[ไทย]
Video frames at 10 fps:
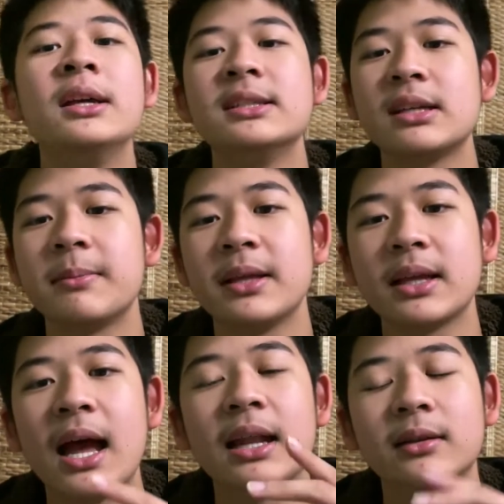จะมี
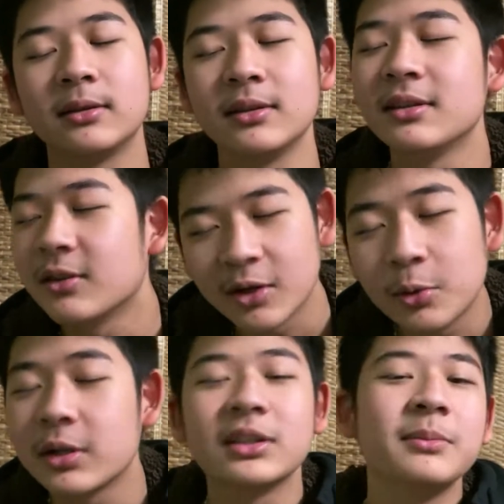การขอโท
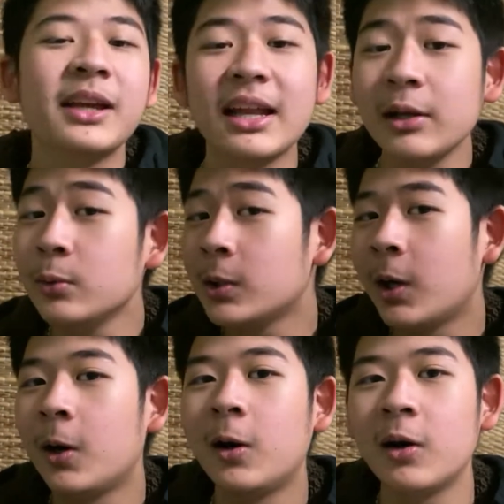ษจะมีการเล่นลูกค
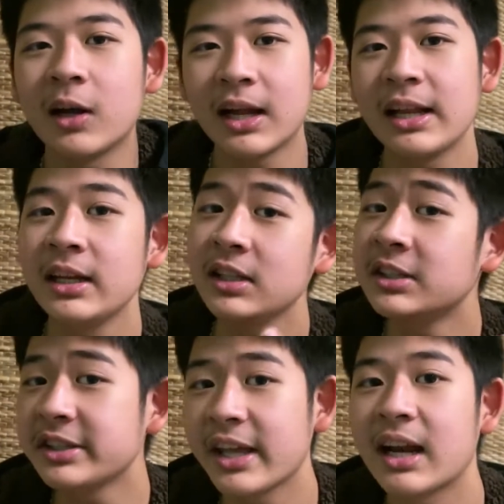อการเล่นเอื้อน
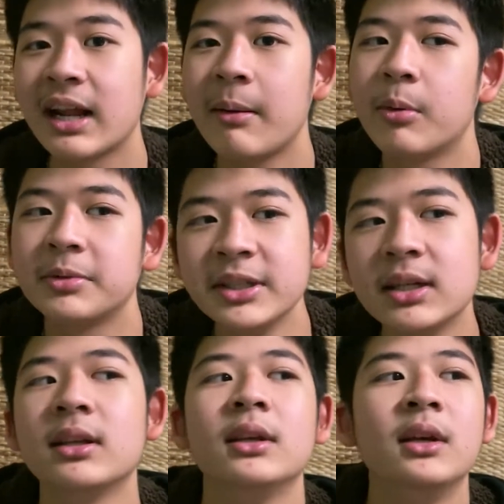เสียงนะครับผมซึ่ง
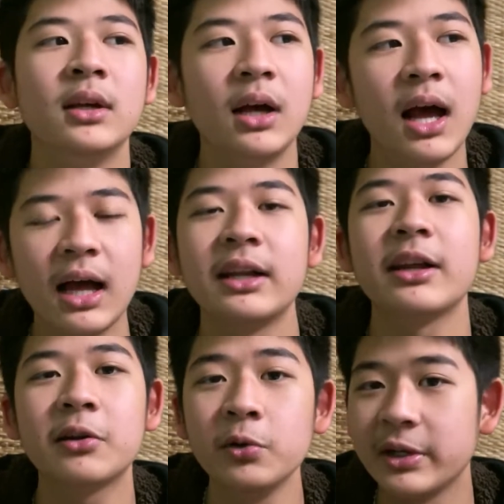ใน
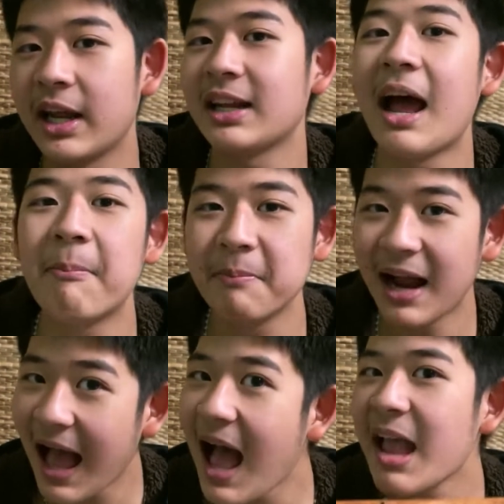ครุยเนี่ย
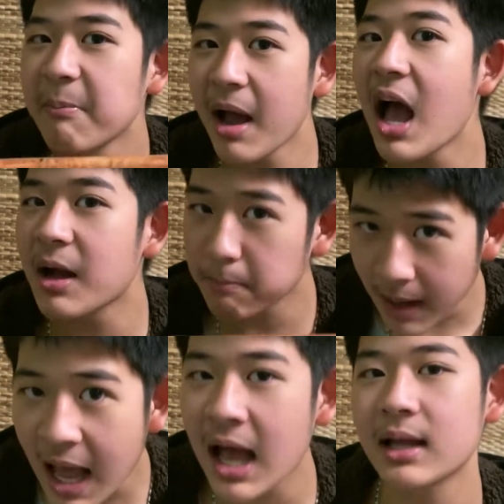ทำง่ายมาก
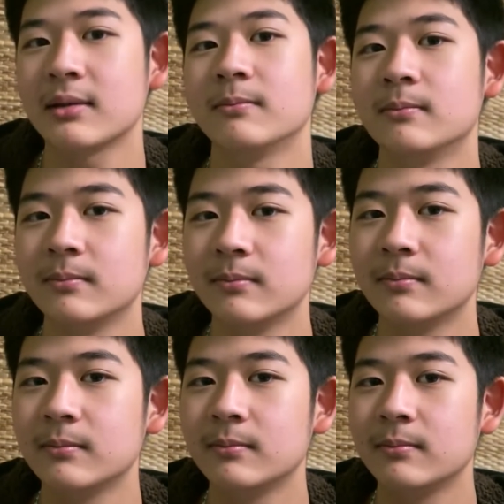มาก
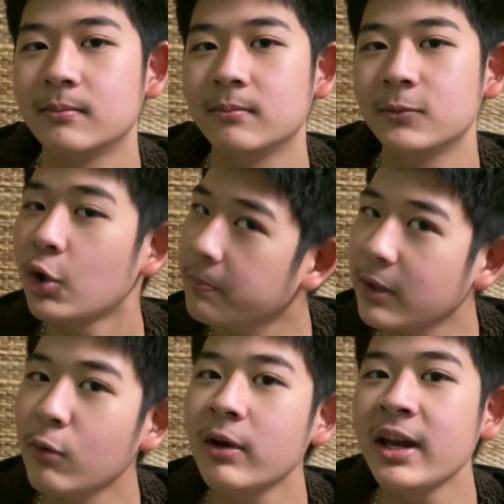จนเป็น
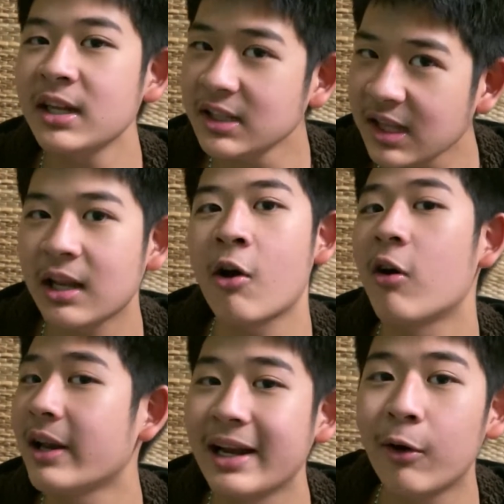ลูกเล่นที่ติดของ
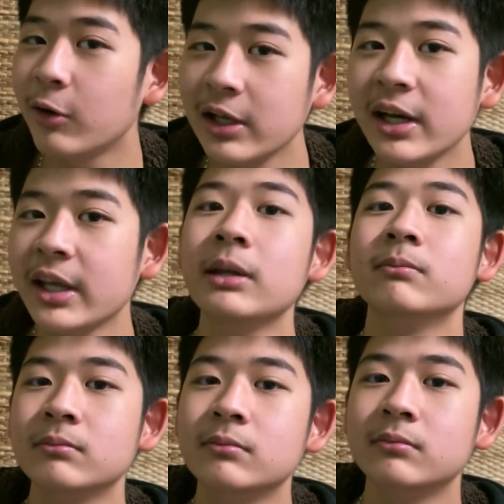หลายๆคนเลย
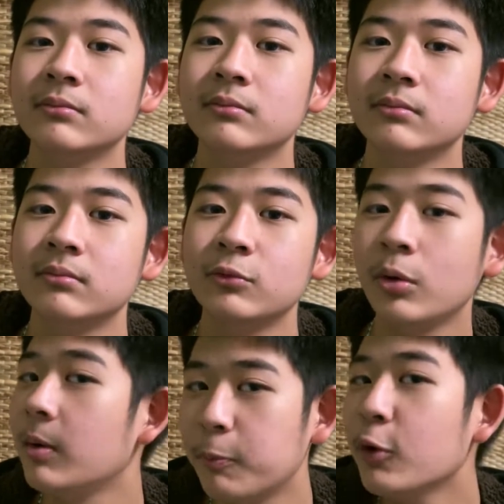จริงดิรวม
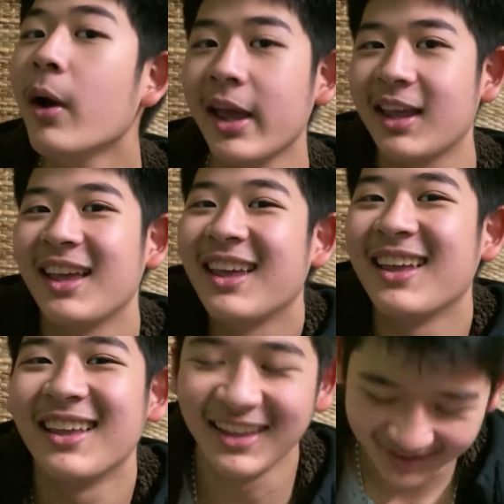ถึงปุ้นด้วย
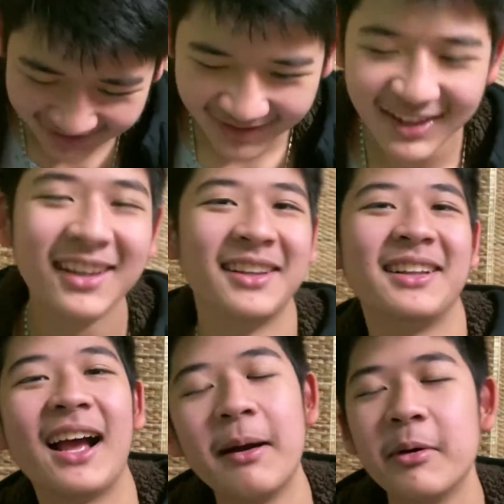จริงเหรอ
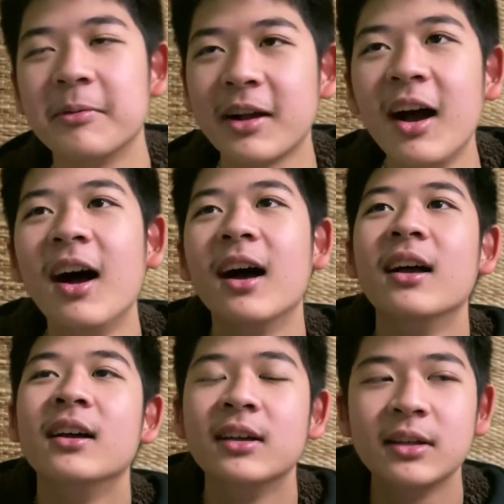นะครับผมก็
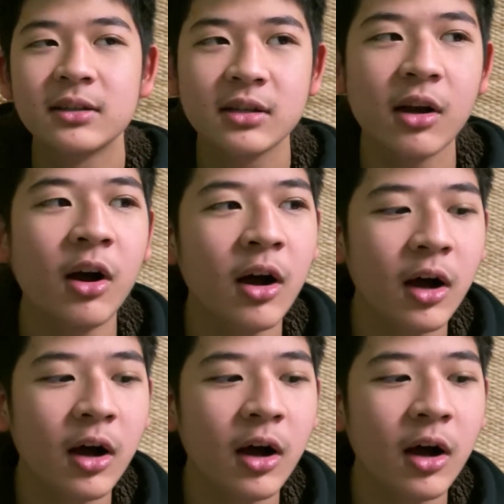ก็